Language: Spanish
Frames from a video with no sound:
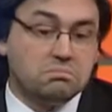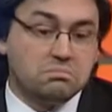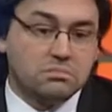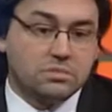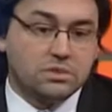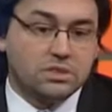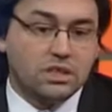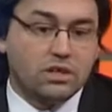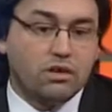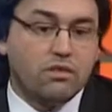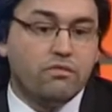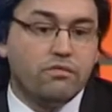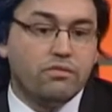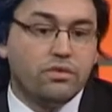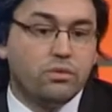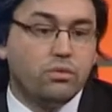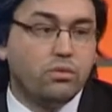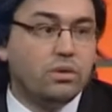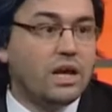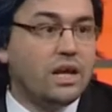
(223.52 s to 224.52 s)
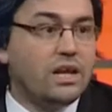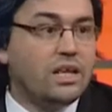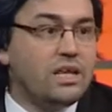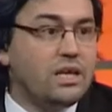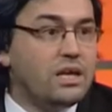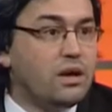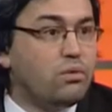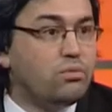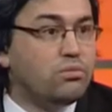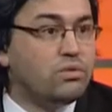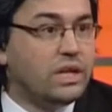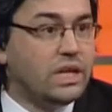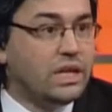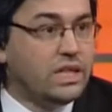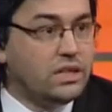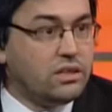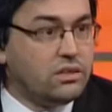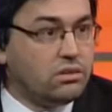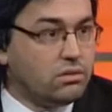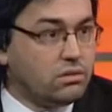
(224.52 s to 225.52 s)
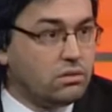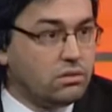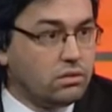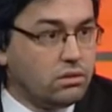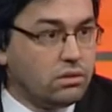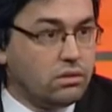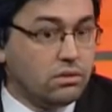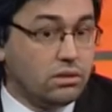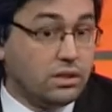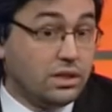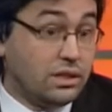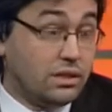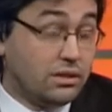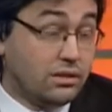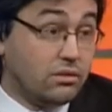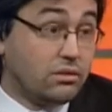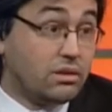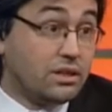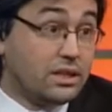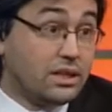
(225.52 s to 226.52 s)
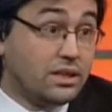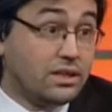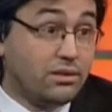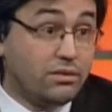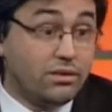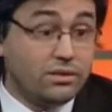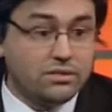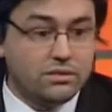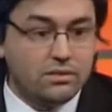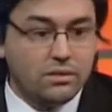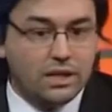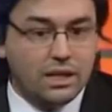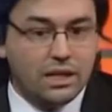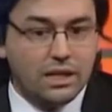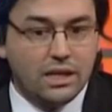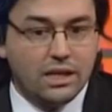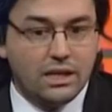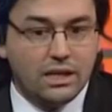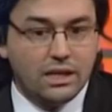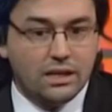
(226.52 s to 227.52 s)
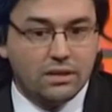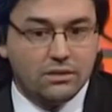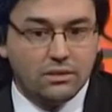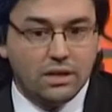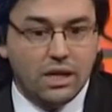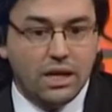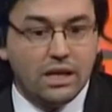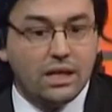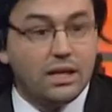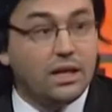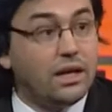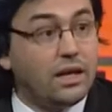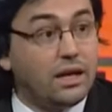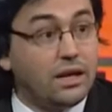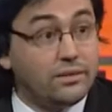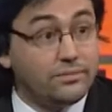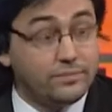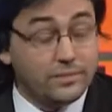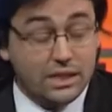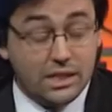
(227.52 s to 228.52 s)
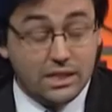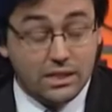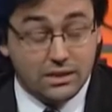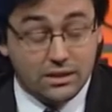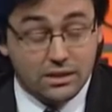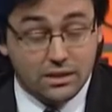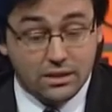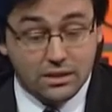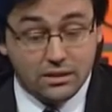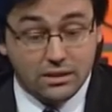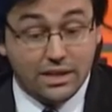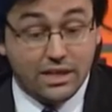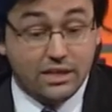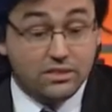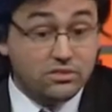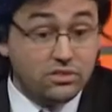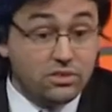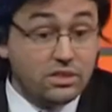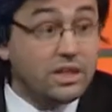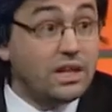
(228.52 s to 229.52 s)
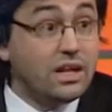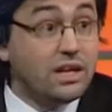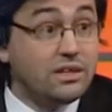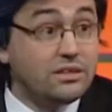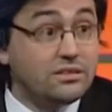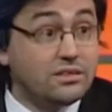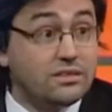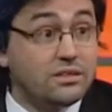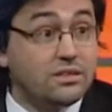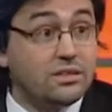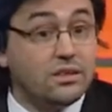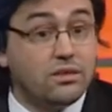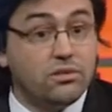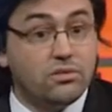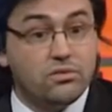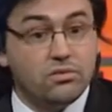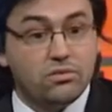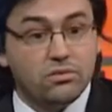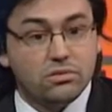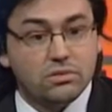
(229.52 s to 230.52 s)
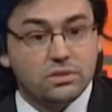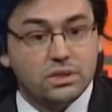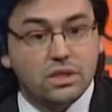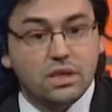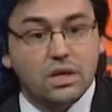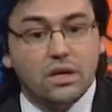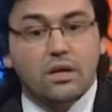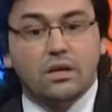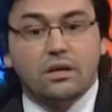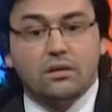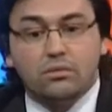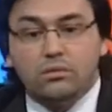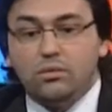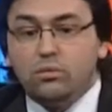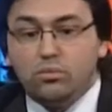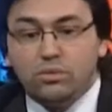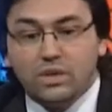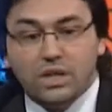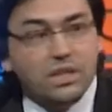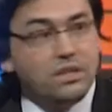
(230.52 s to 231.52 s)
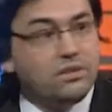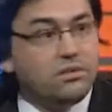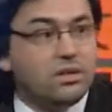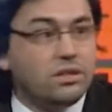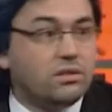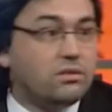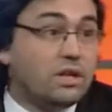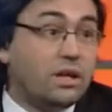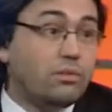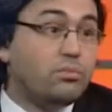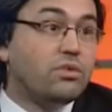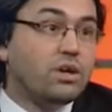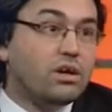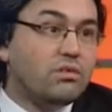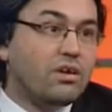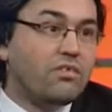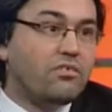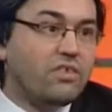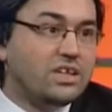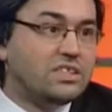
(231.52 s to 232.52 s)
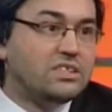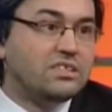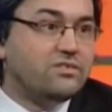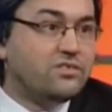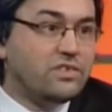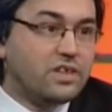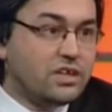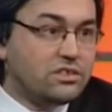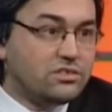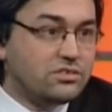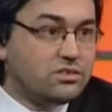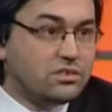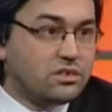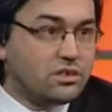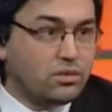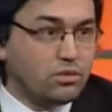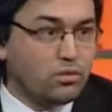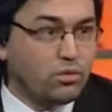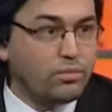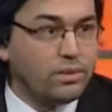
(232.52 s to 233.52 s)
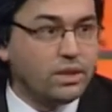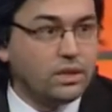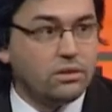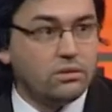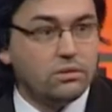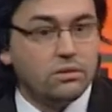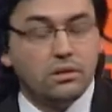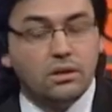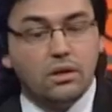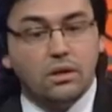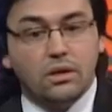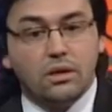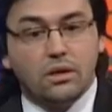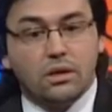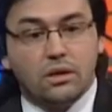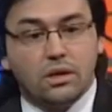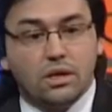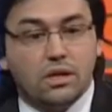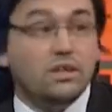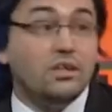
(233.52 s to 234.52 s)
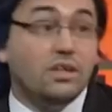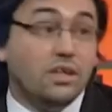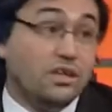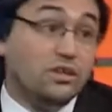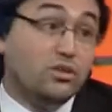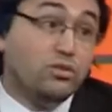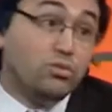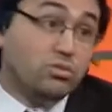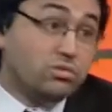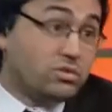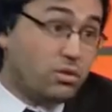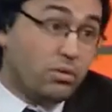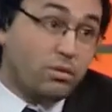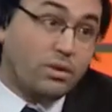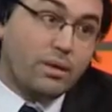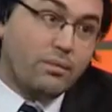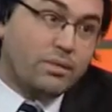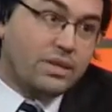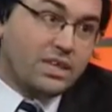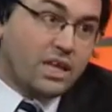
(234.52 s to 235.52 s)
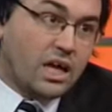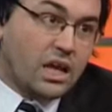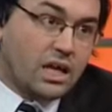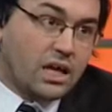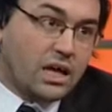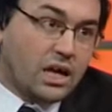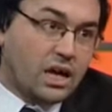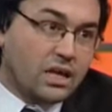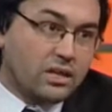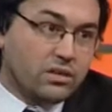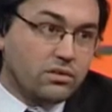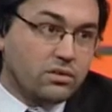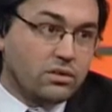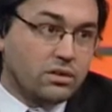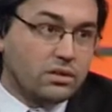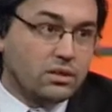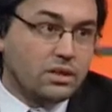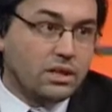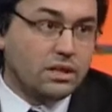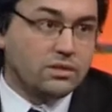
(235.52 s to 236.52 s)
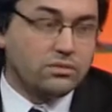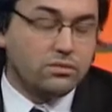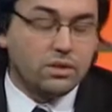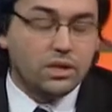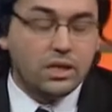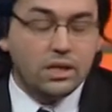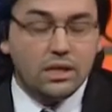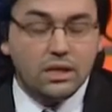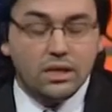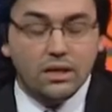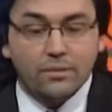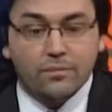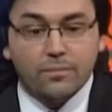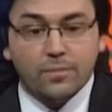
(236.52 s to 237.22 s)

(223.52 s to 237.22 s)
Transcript: se configuraría un delito de lo que está establecido en la ley electoral, en la ley de, elecciones, en la ley 7812, un delito electoral porque hay una falsificación de documento que induce obviamente al engaño de, la ciudadanía.